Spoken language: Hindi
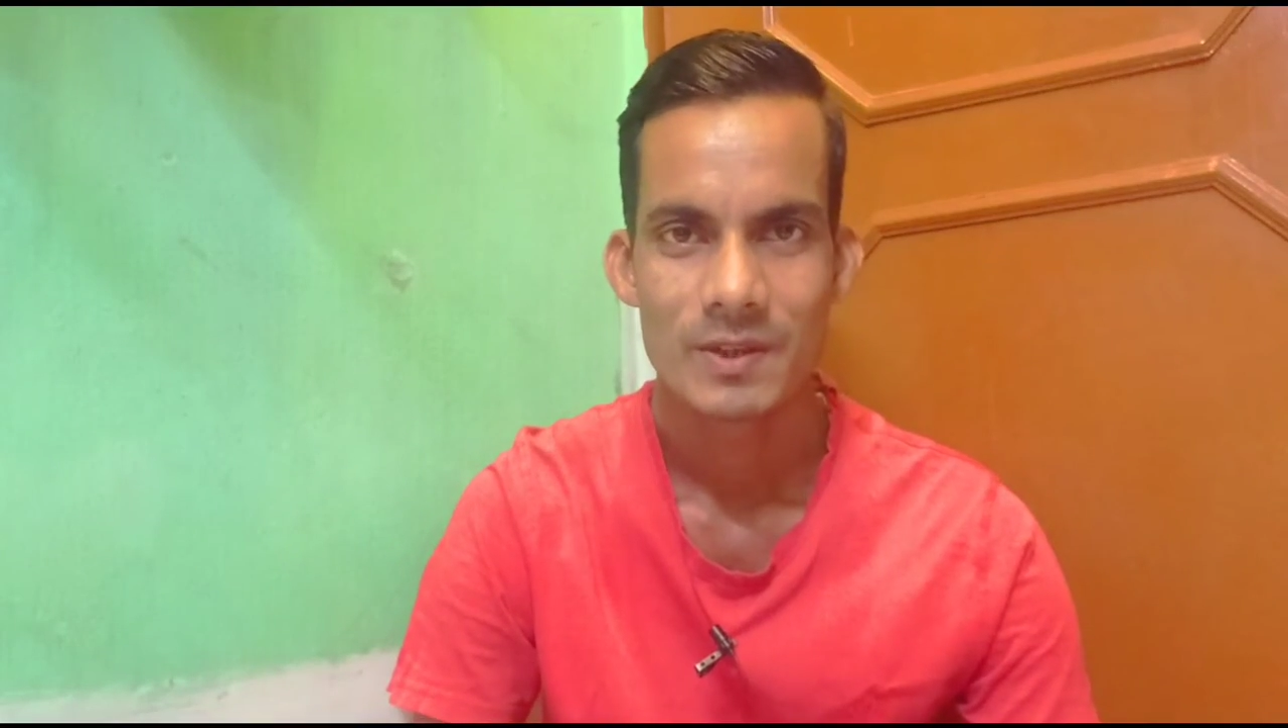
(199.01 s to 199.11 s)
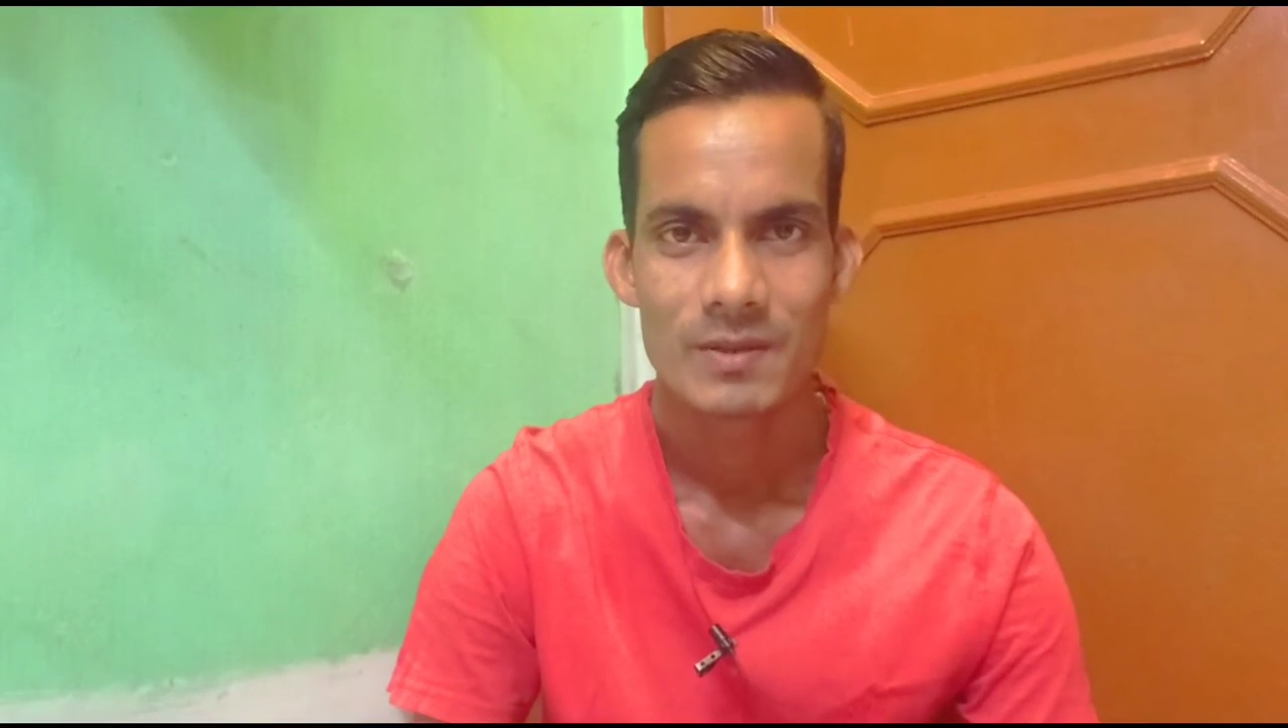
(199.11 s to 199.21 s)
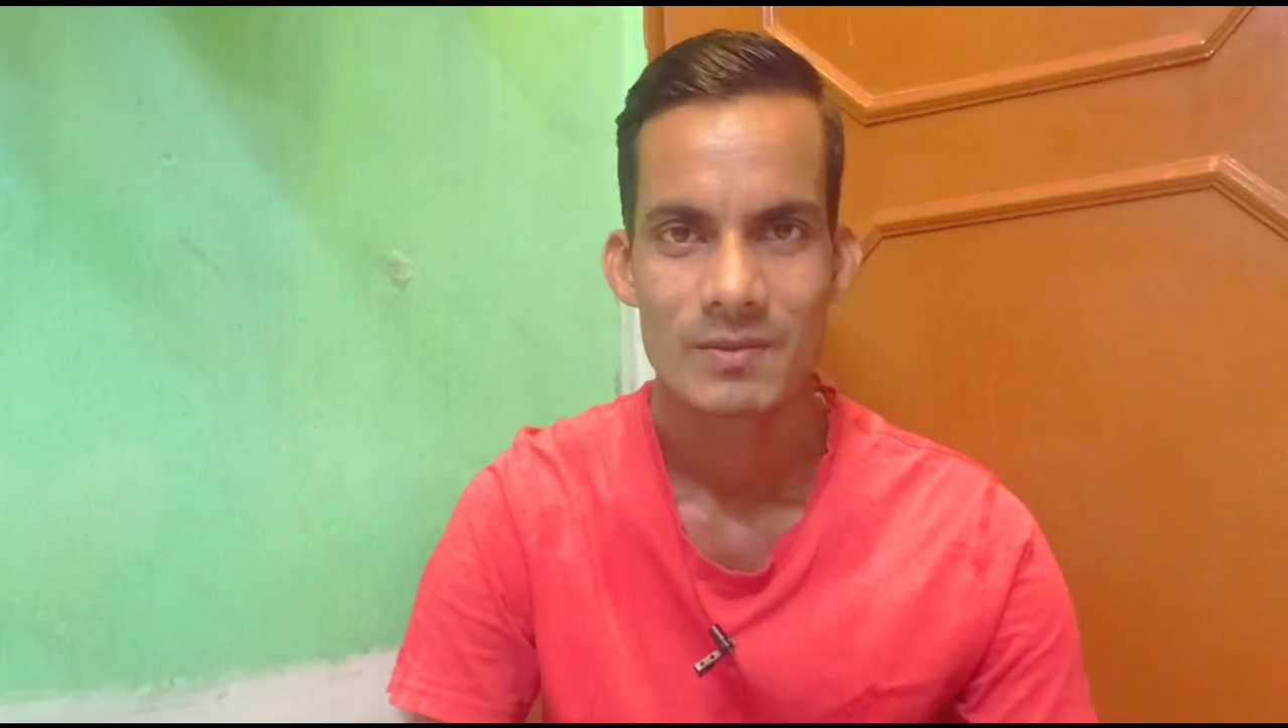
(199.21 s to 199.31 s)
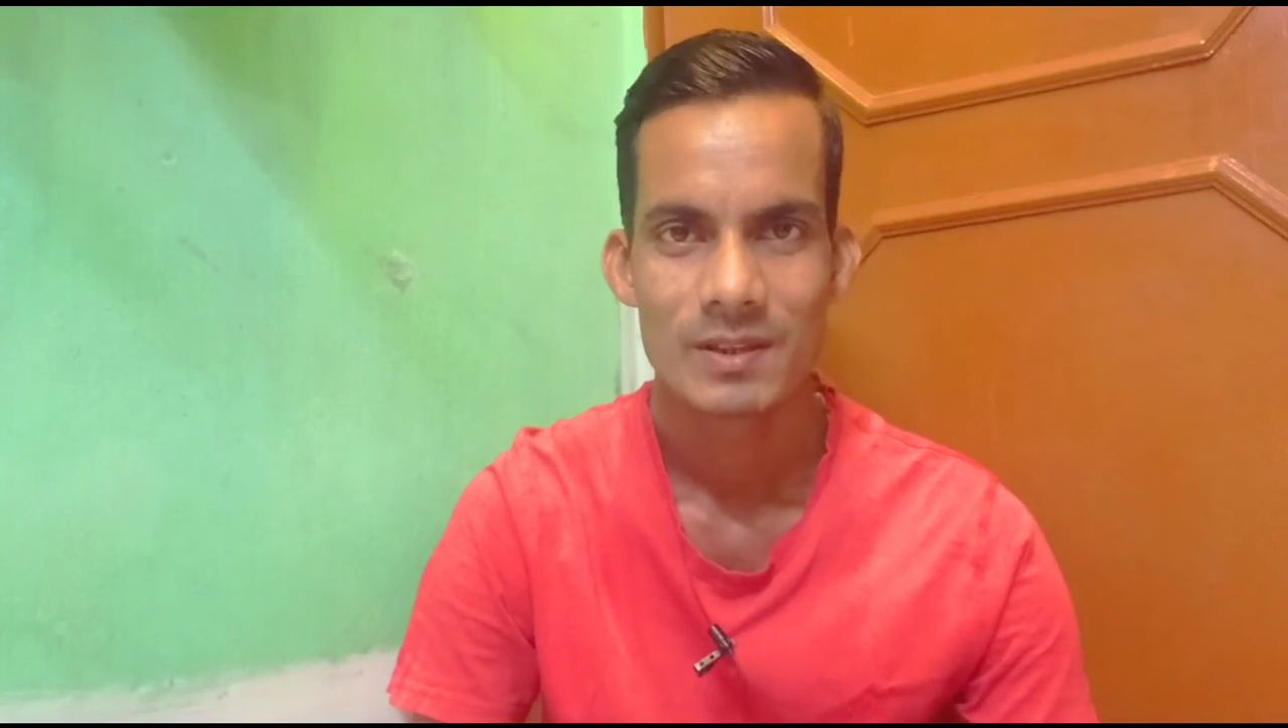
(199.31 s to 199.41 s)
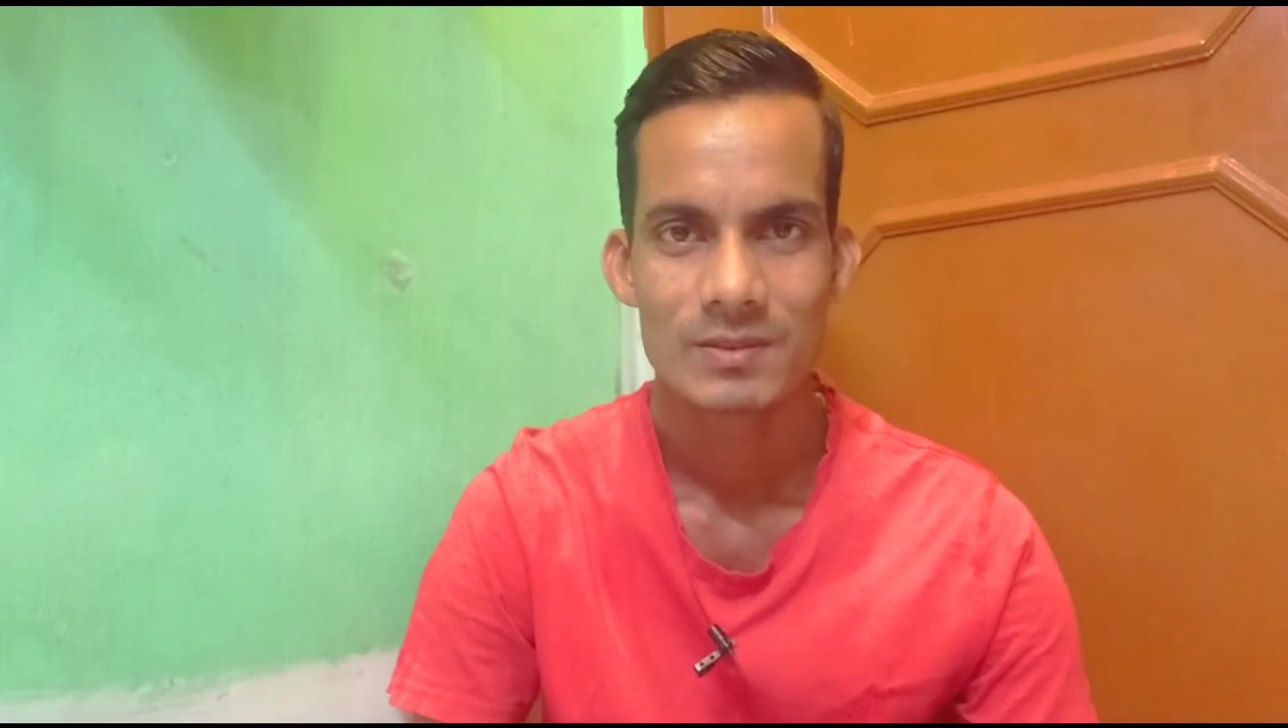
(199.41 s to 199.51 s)

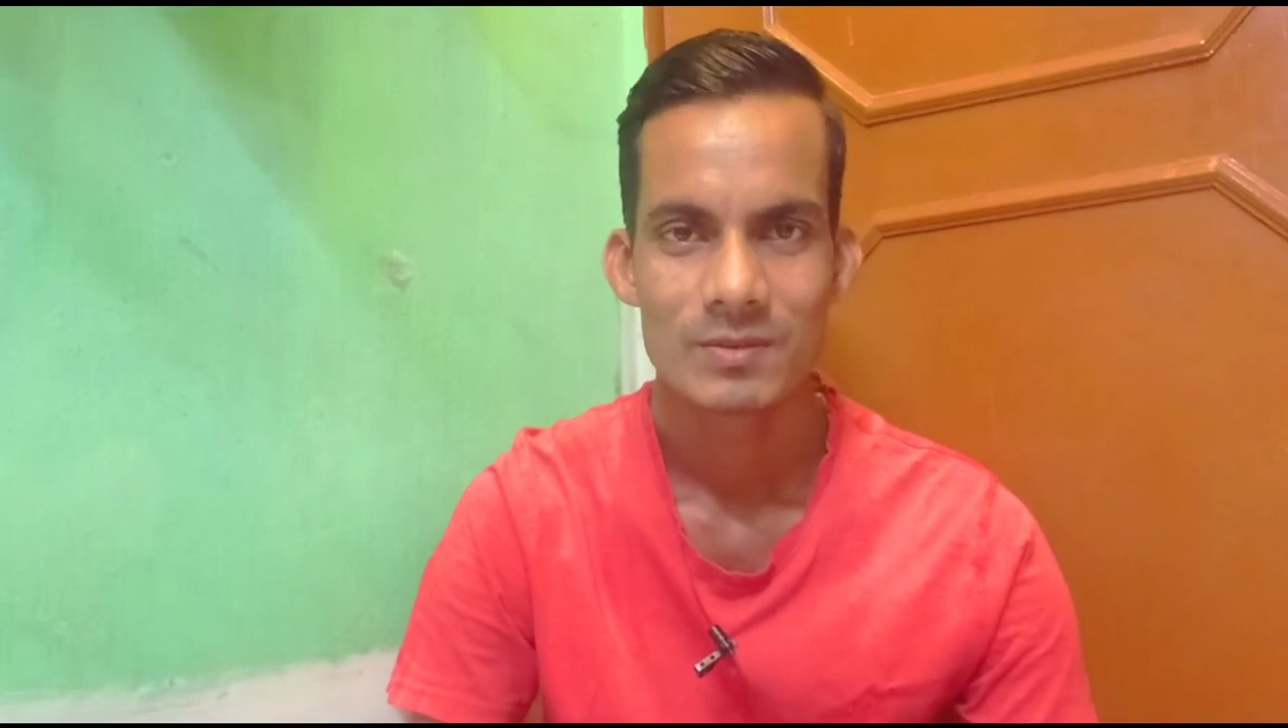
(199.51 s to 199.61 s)
बनाऊंगा